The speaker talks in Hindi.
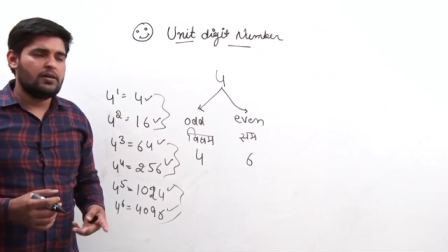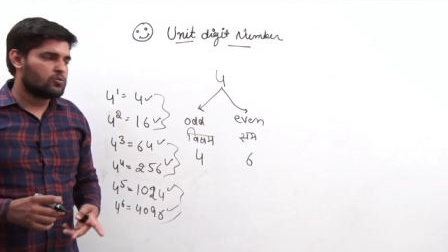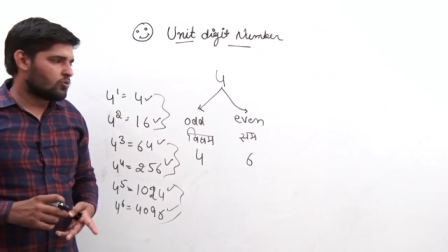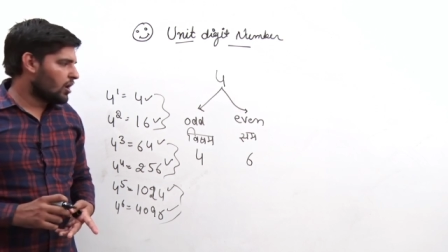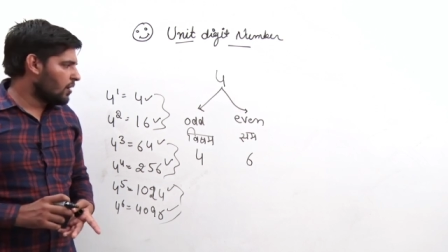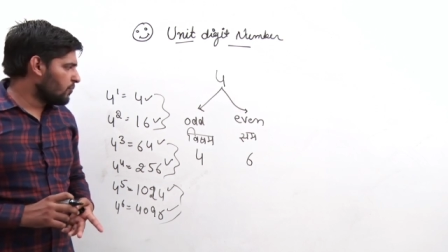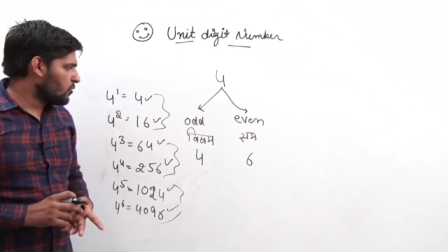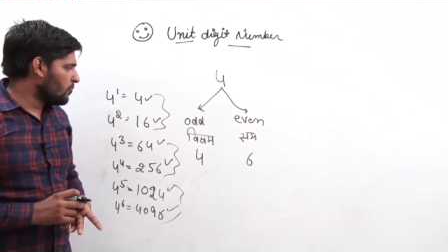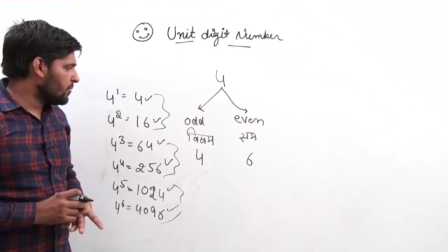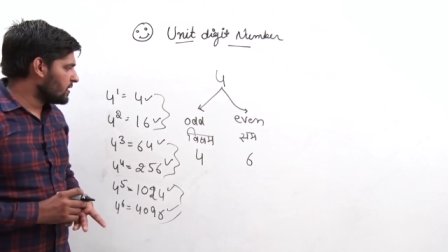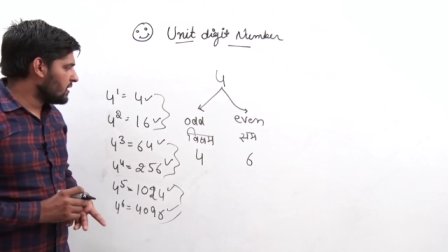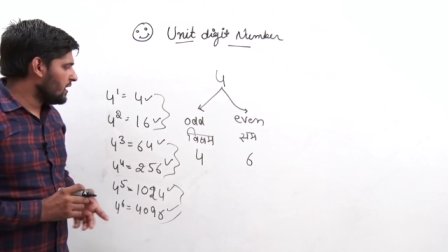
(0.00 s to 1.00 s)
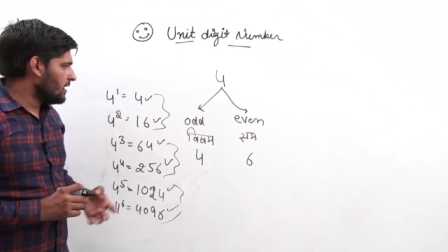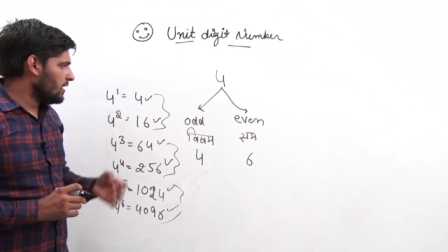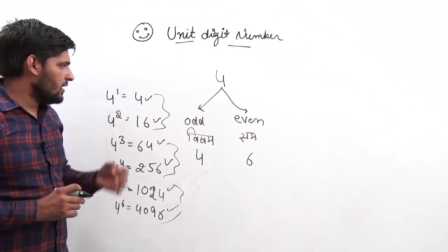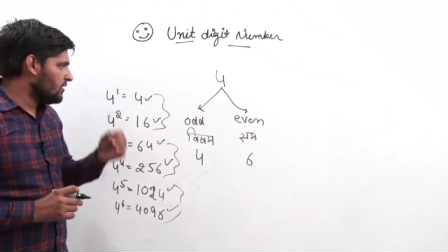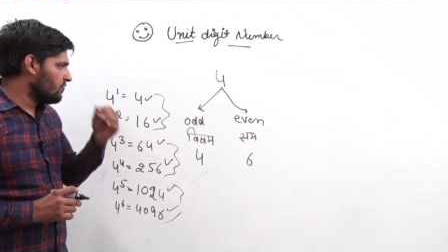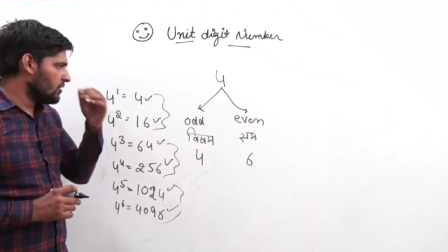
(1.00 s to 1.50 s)
तो आपको पता है
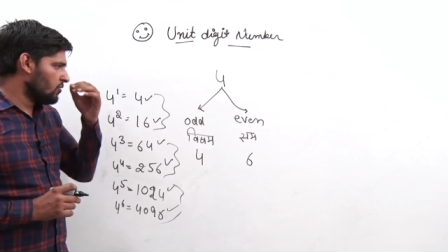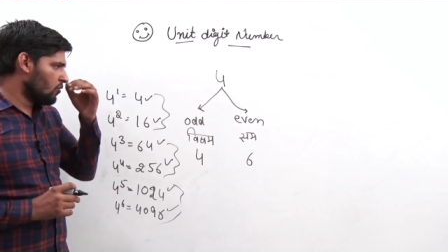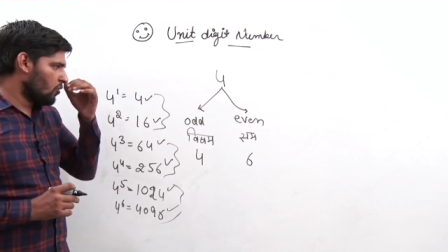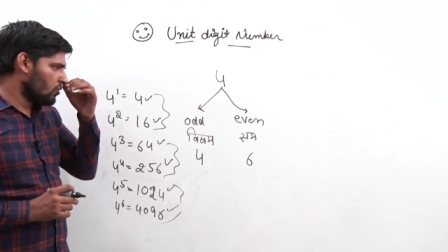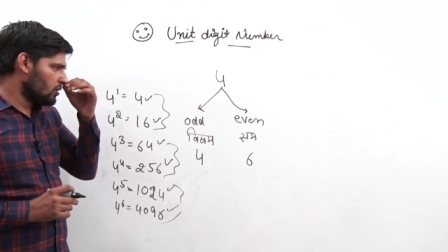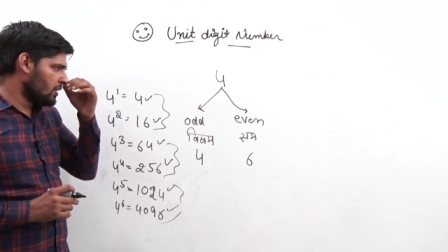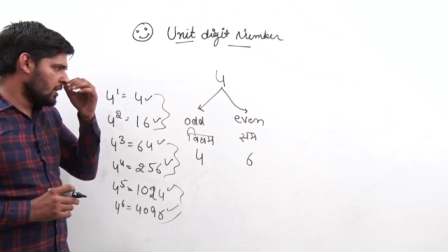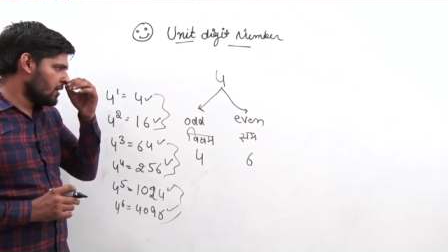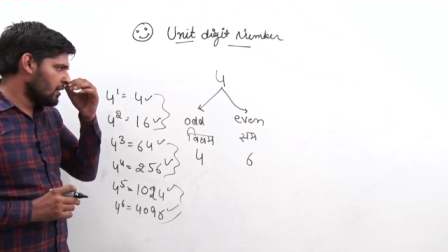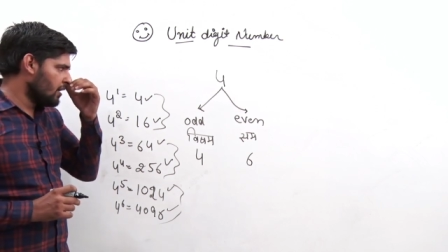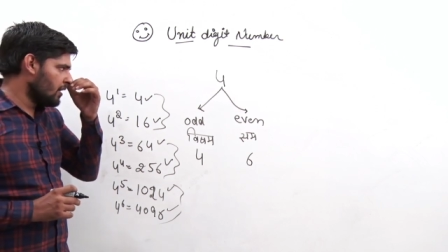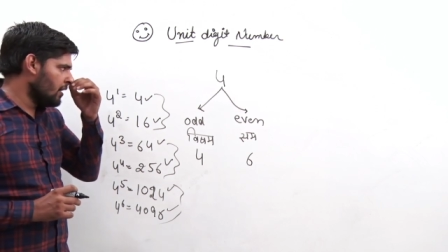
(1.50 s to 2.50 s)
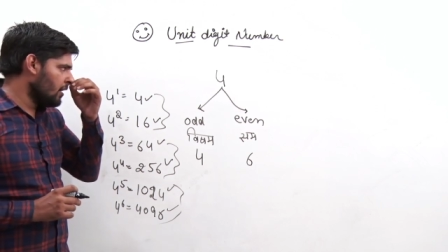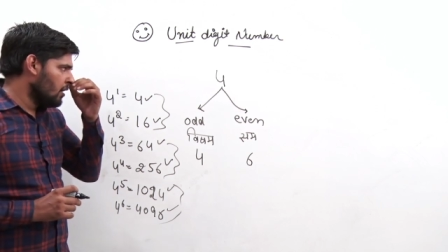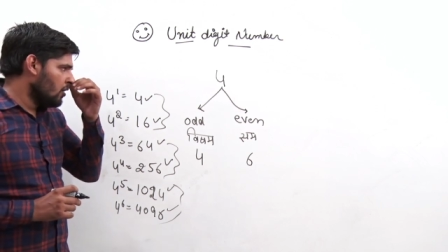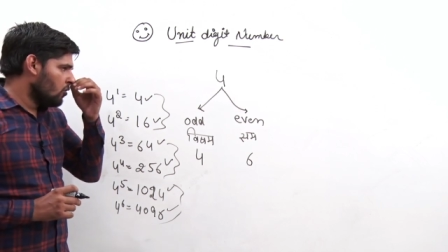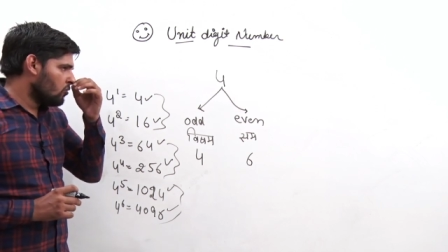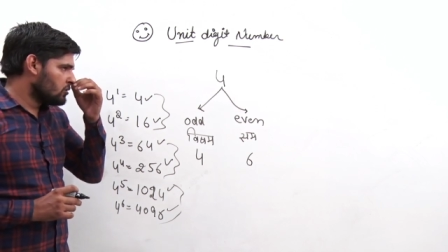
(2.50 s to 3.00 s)
इवन ओड देखना है
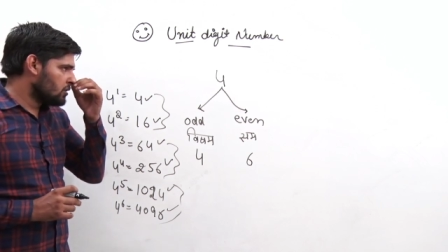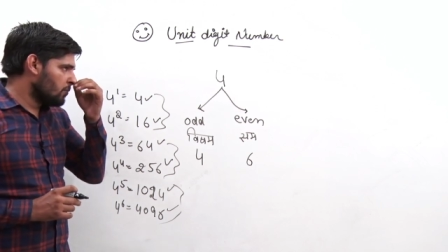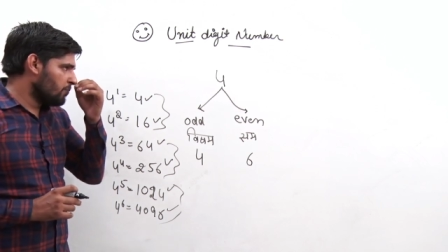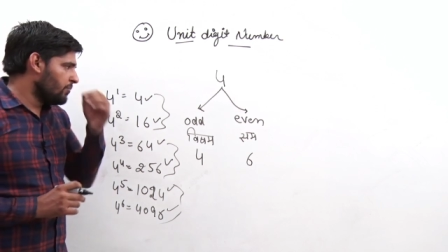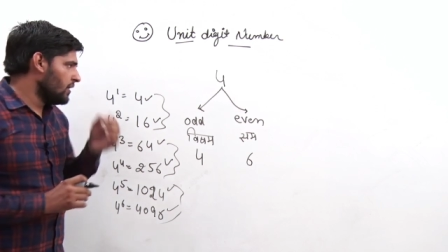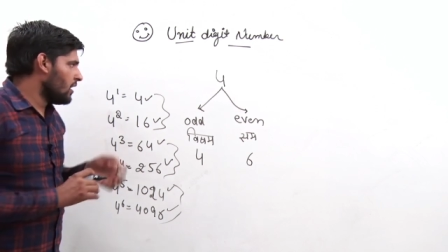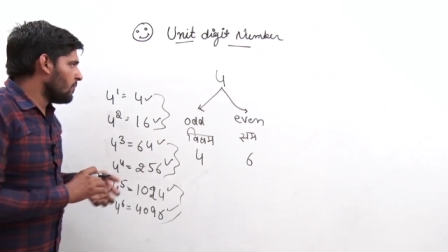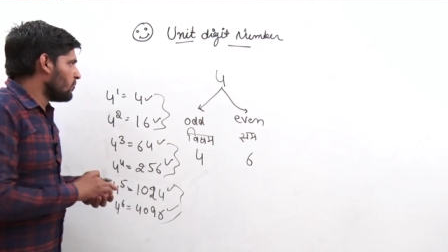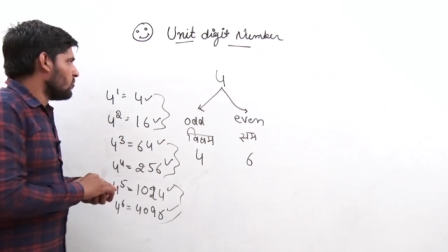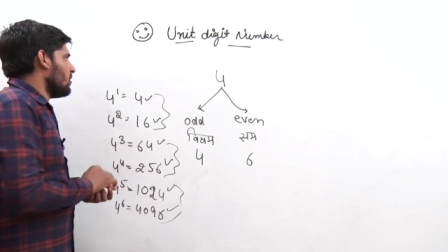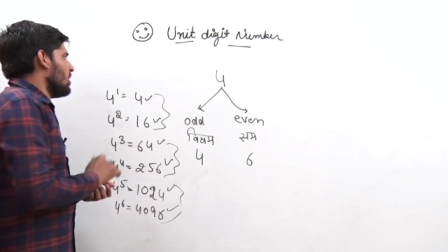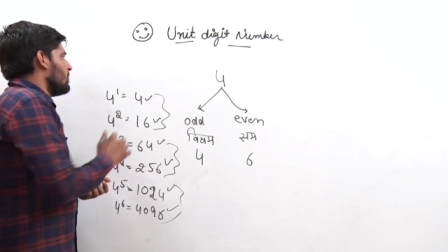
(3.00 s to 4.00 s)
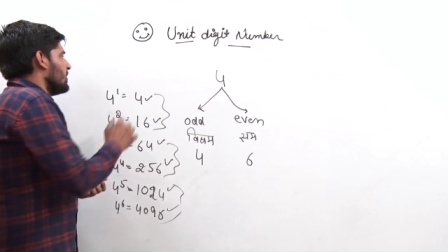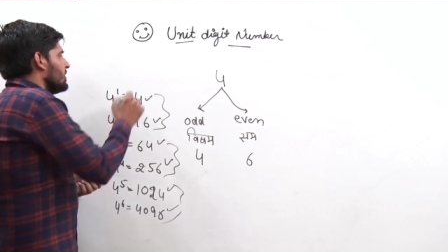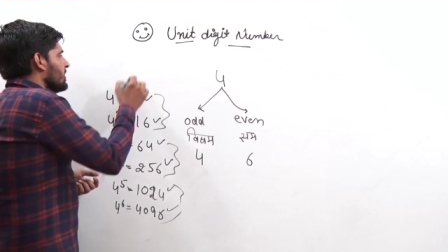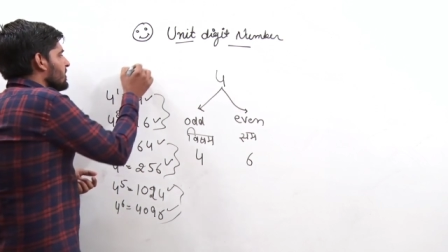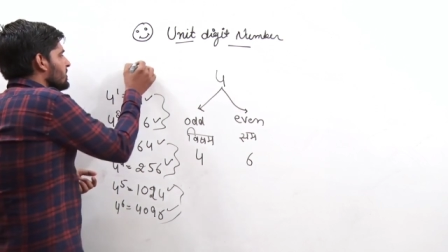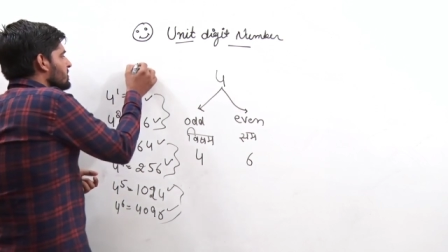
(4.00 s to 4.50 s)
और जब भी आपको आपने
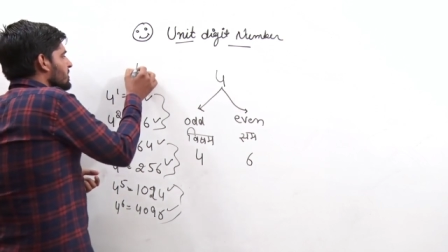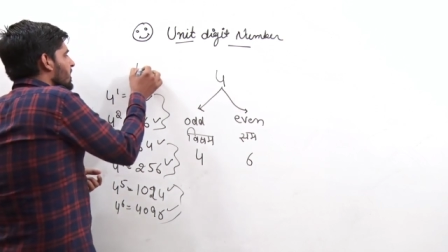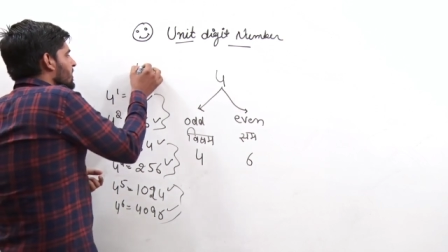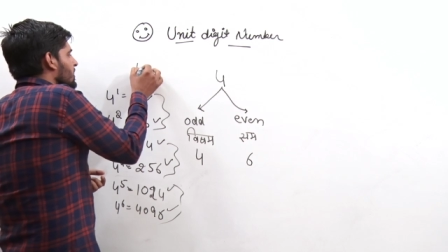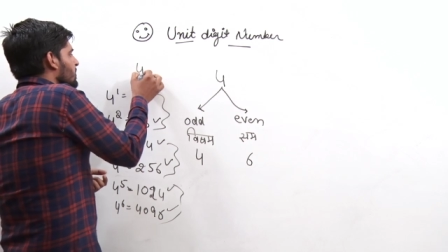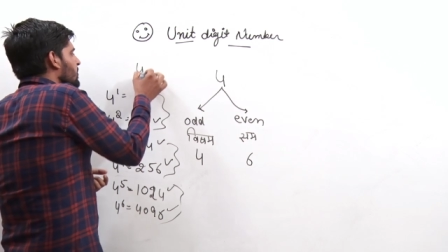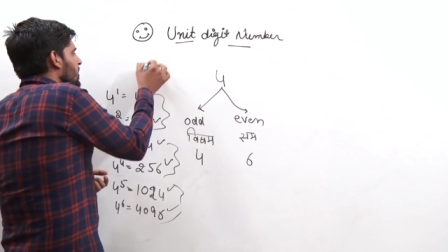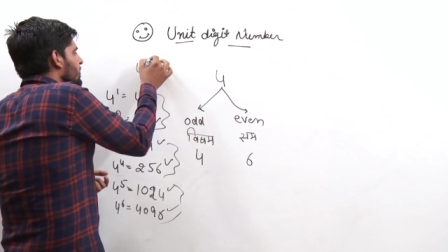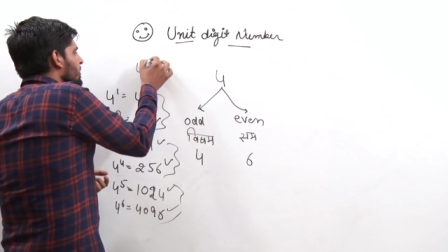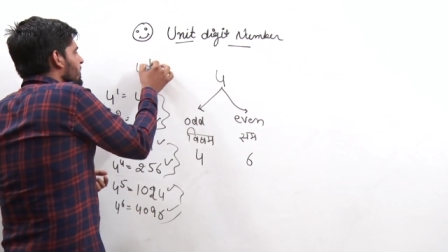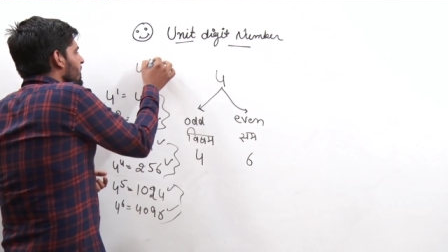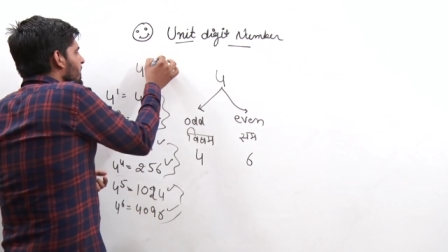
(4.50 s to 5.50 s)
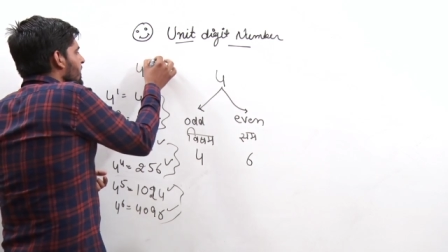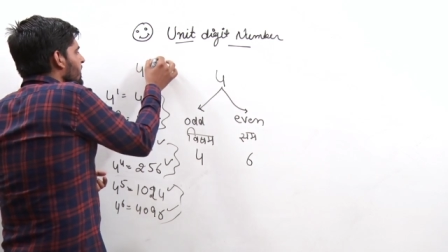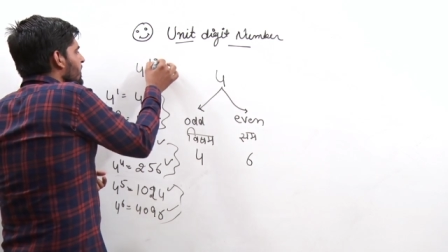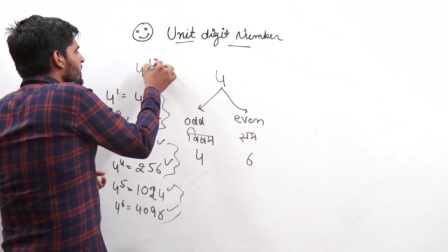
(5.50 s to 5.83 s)
देखा चार की पावर क्या है